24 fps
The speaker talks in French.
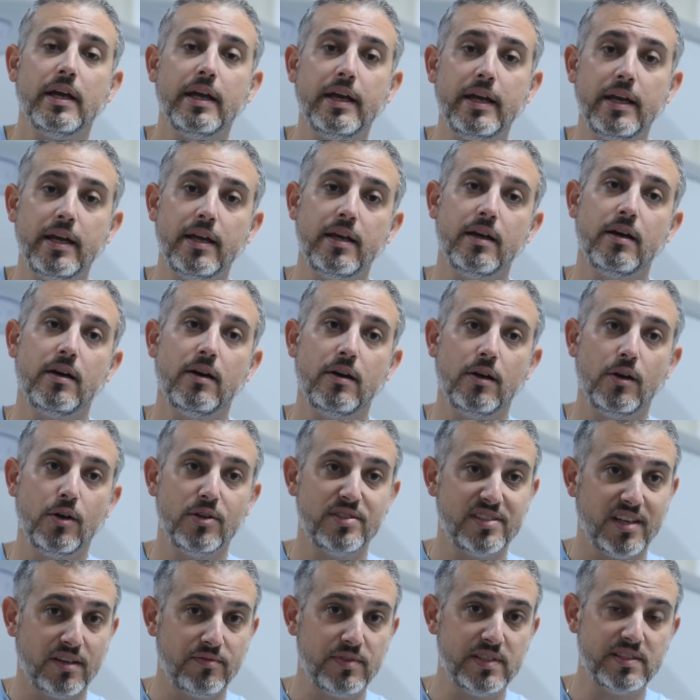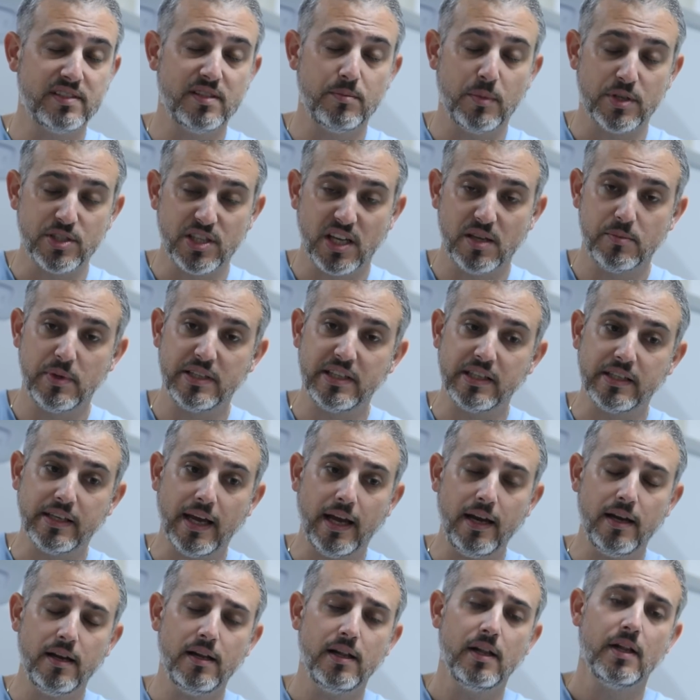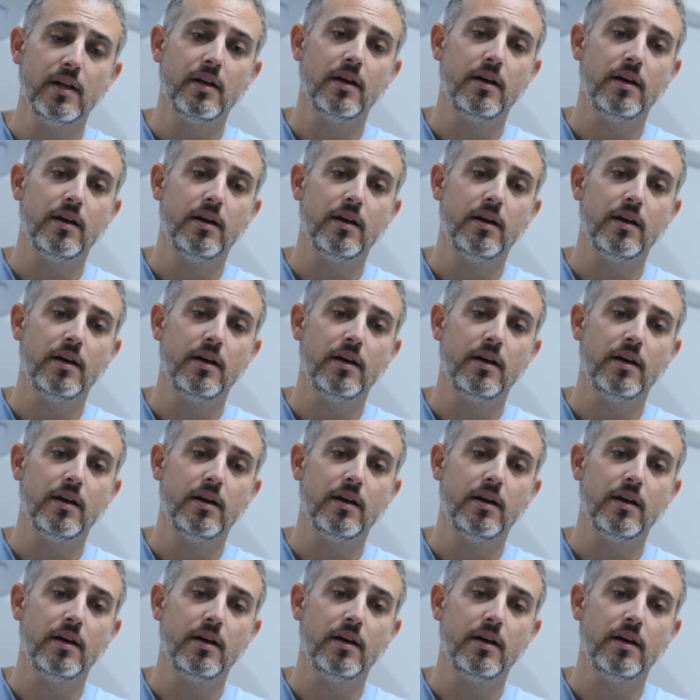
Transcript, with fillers: et euh, le service d'imagerie médicale.